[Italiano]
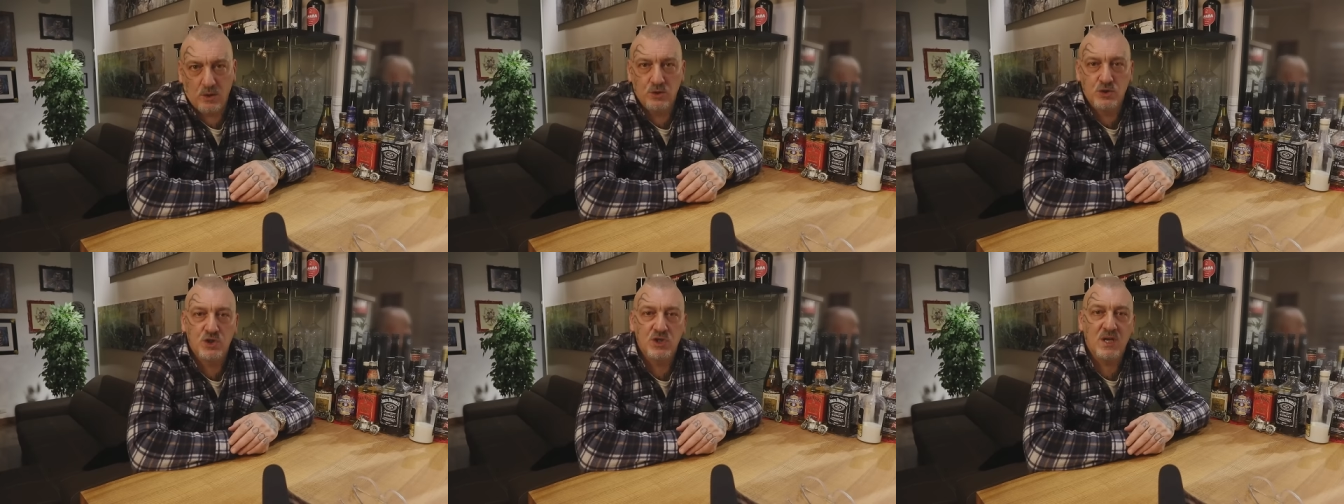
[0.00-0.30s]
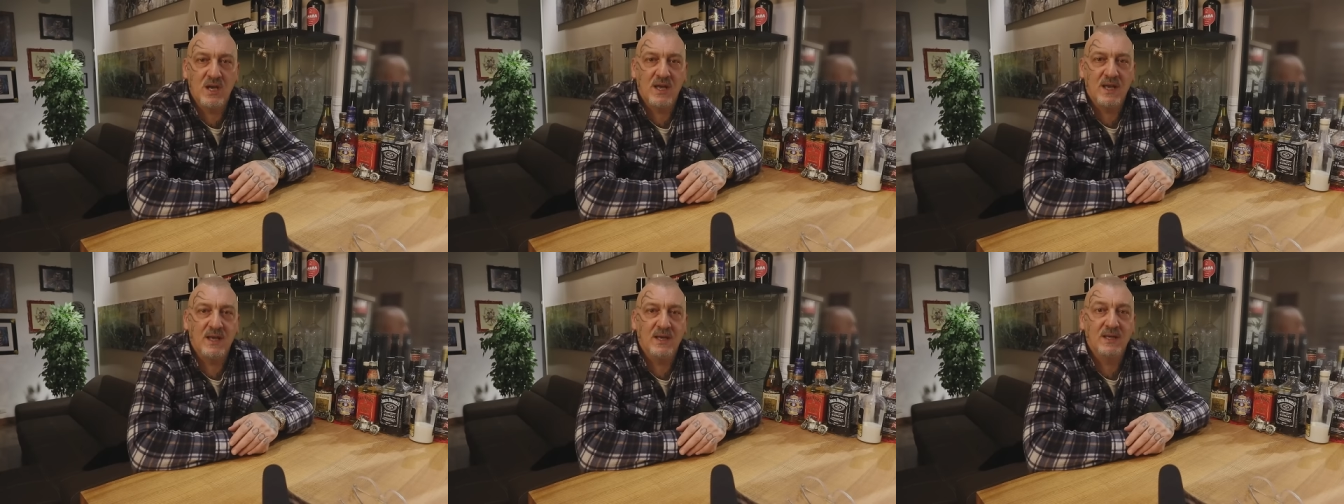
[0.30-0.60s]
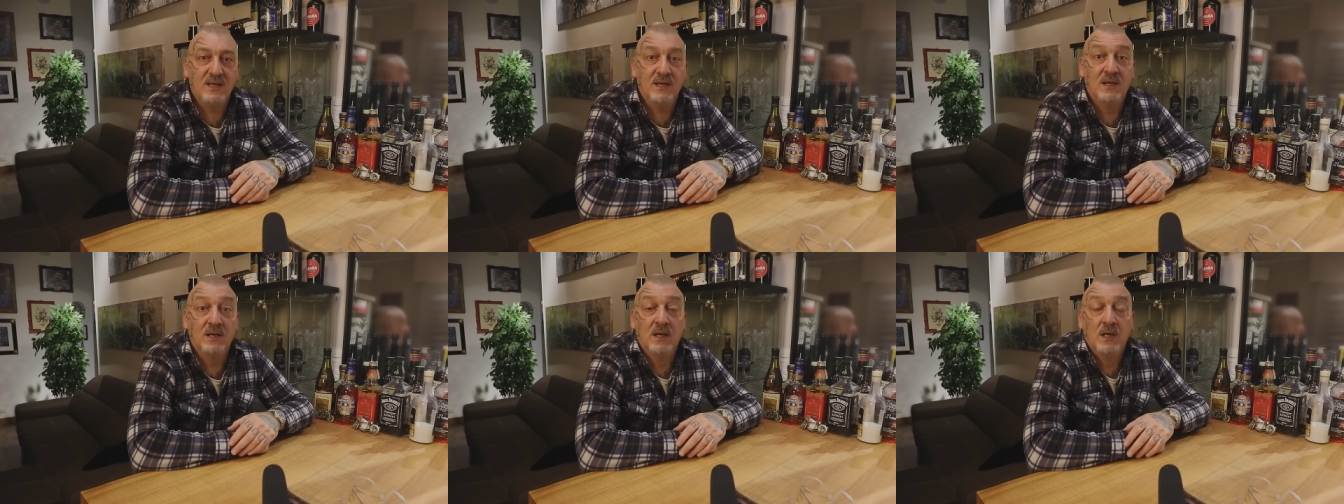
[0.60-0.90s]
oggi è
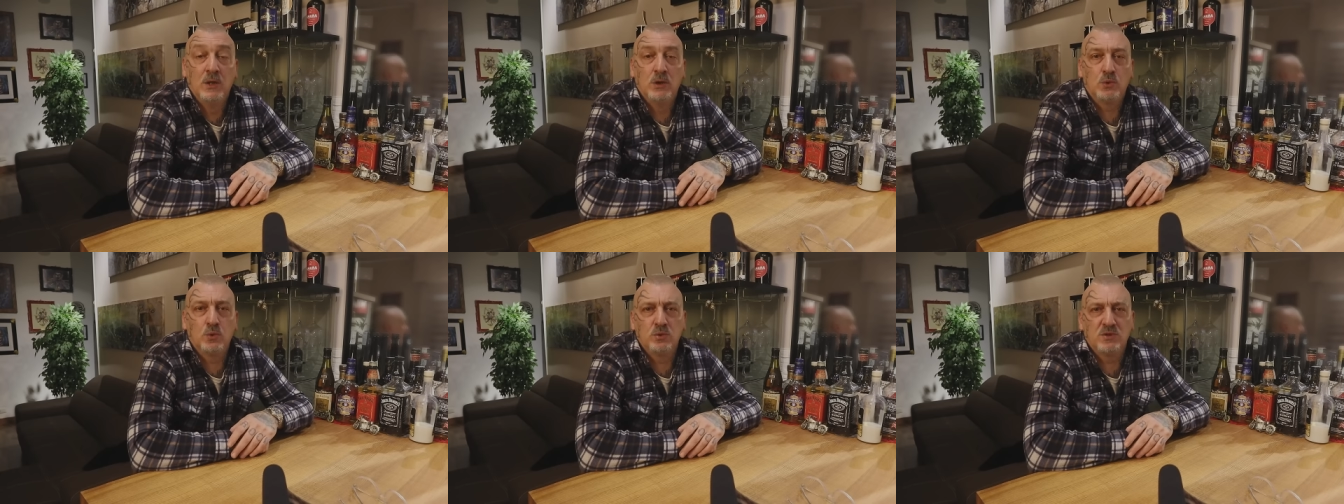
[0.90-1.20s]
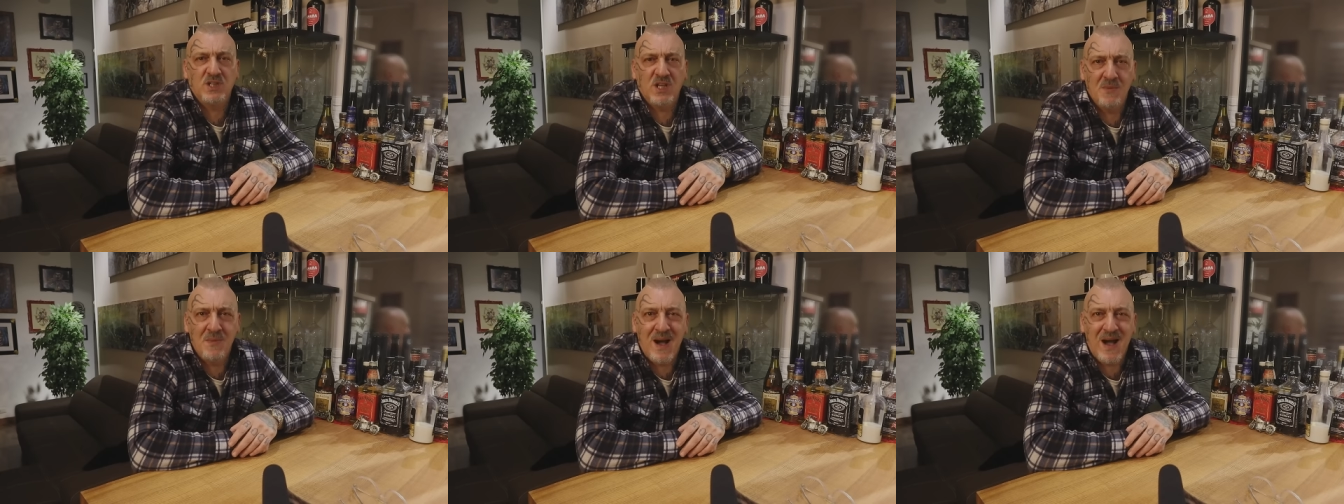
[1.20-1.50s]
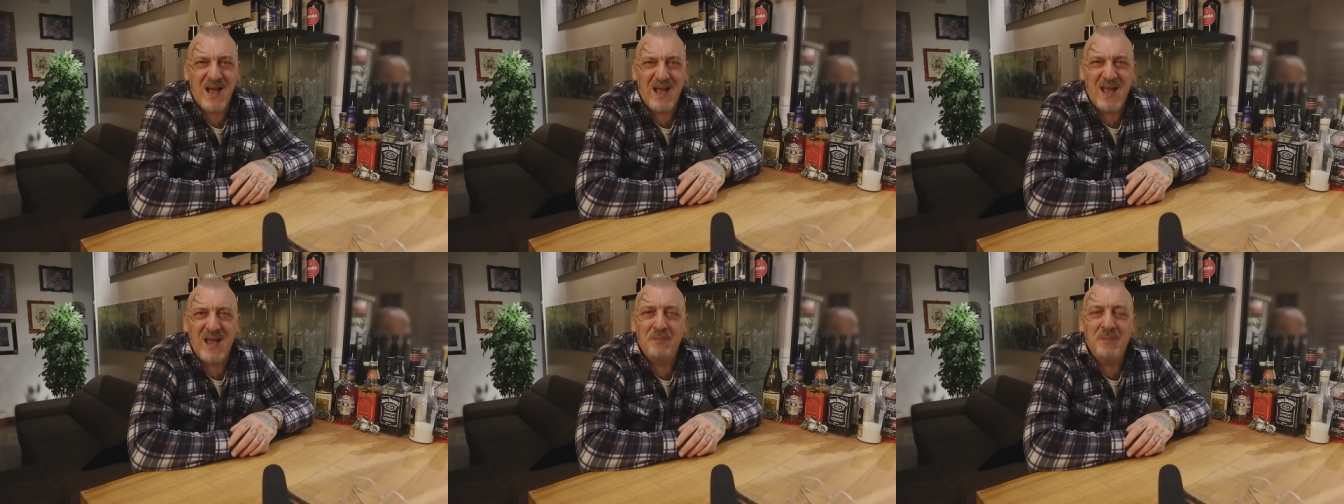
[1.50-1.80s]
il
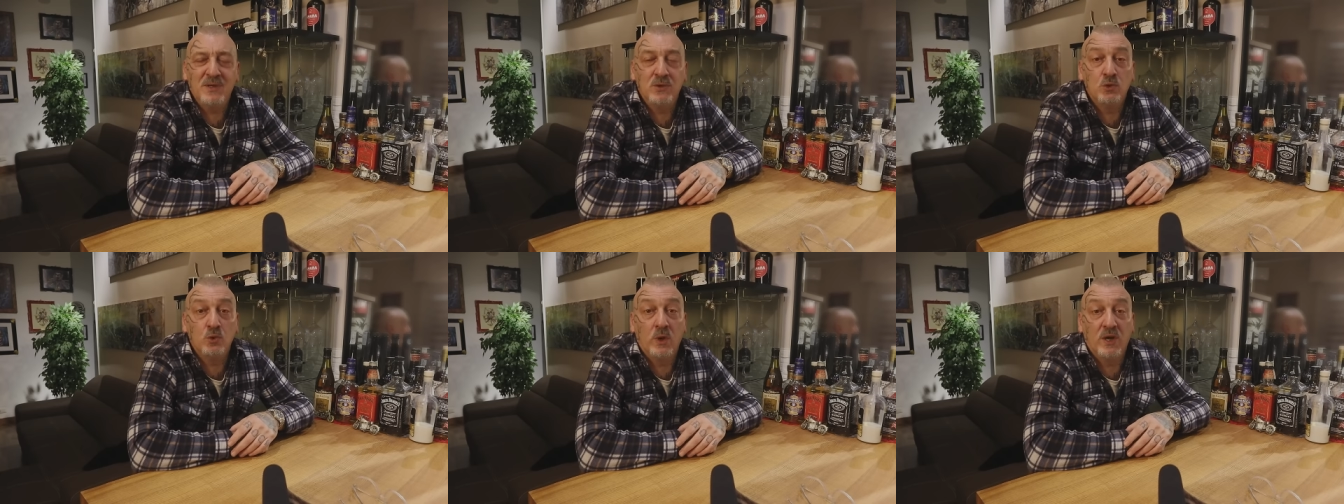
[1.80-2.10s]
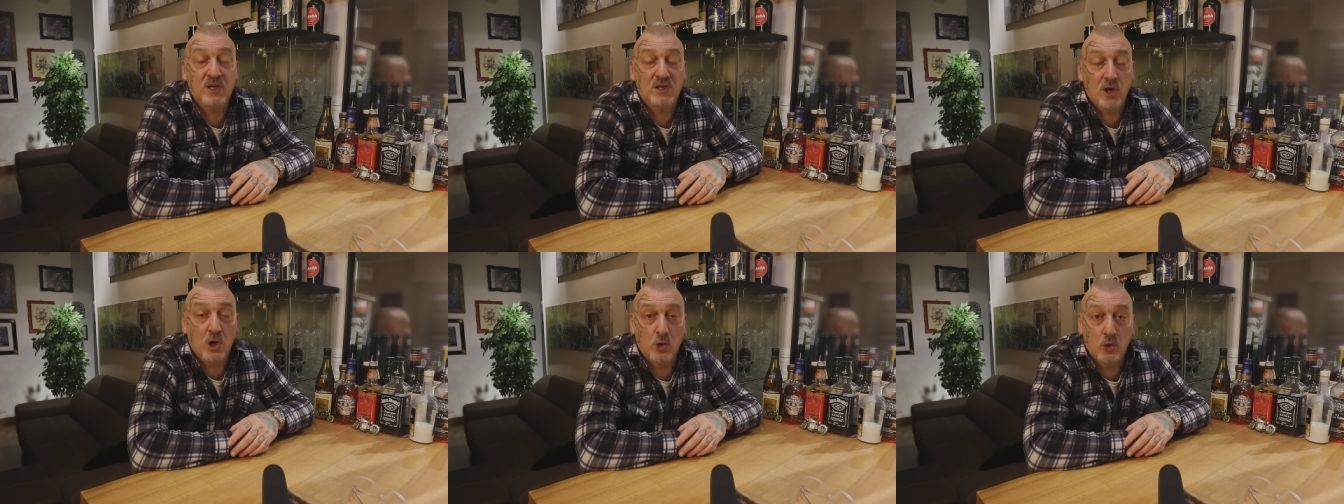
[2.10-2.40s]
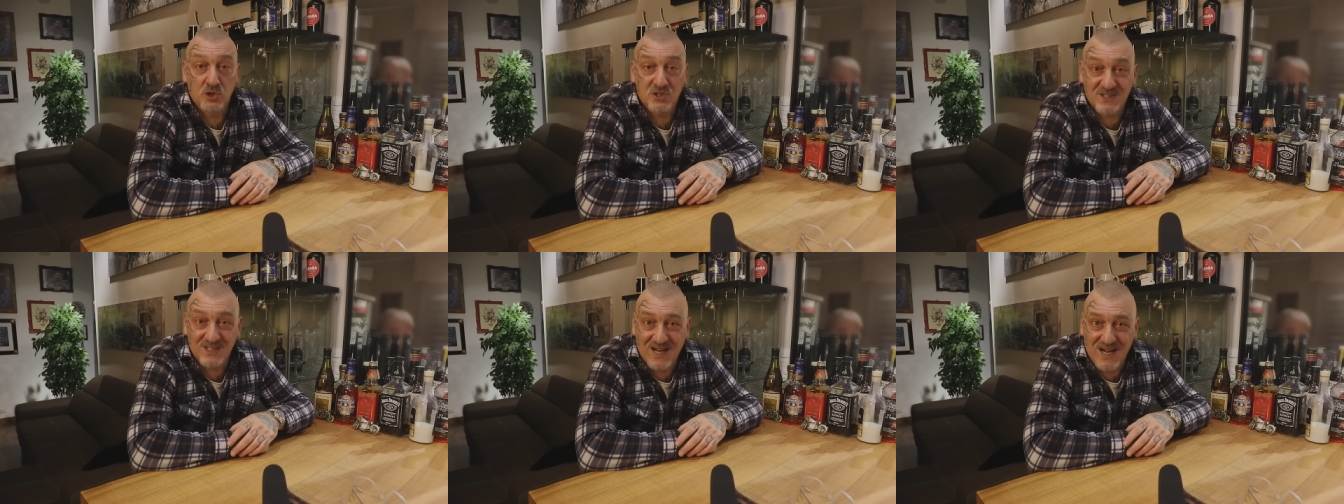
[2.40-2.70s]
Tutima M2
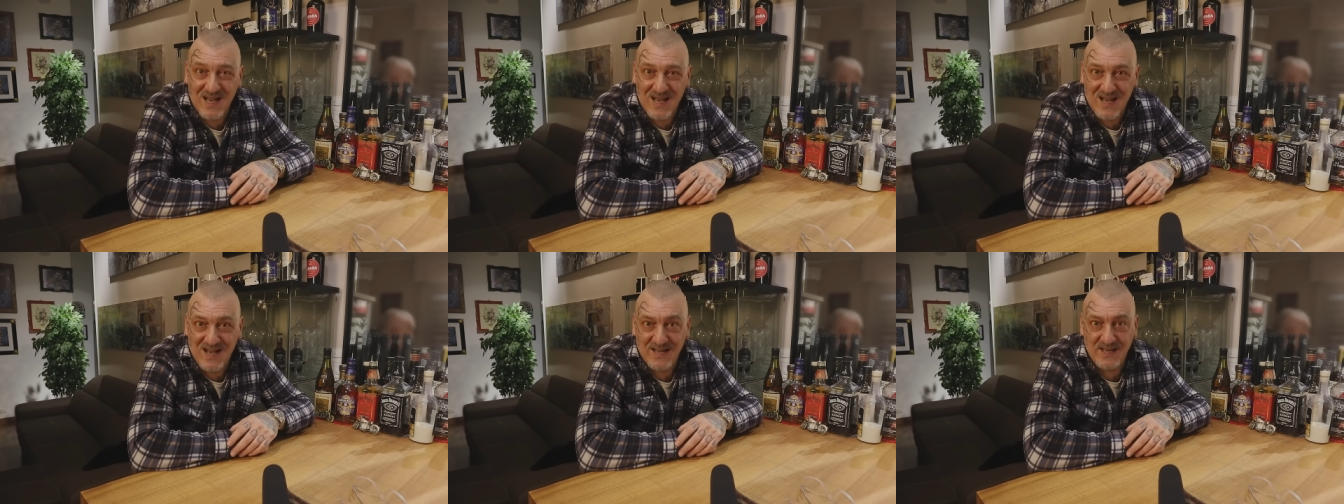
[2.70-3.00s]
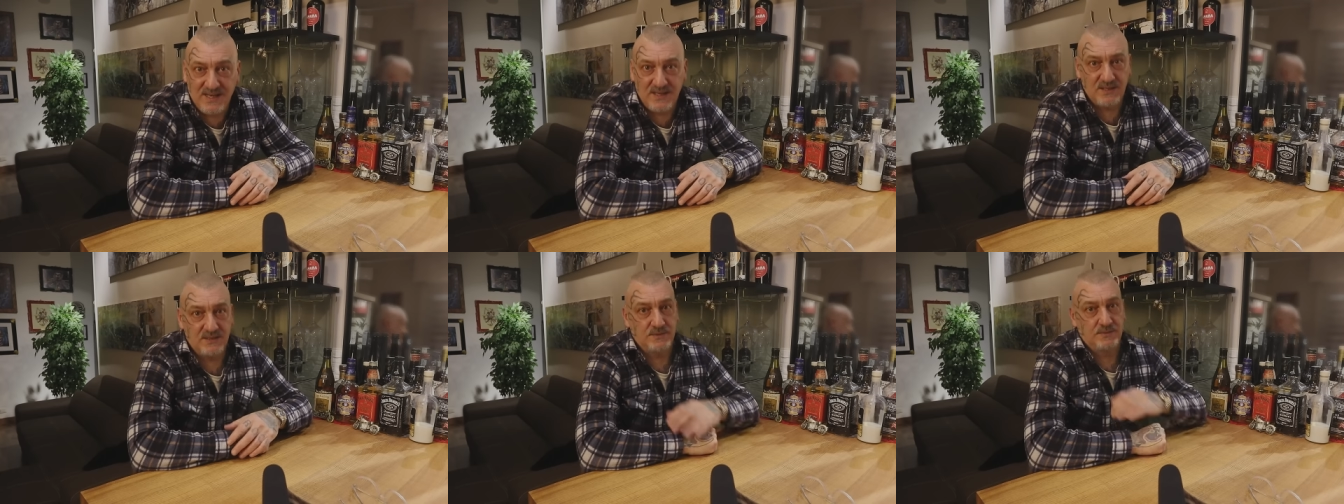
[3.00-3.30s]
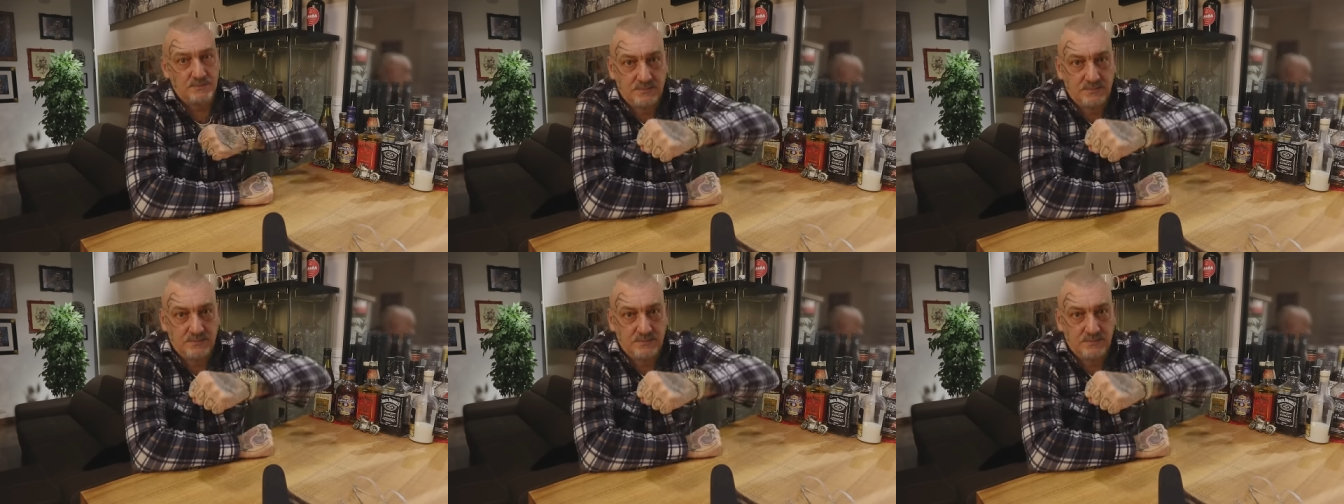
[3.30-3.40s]
Coastline.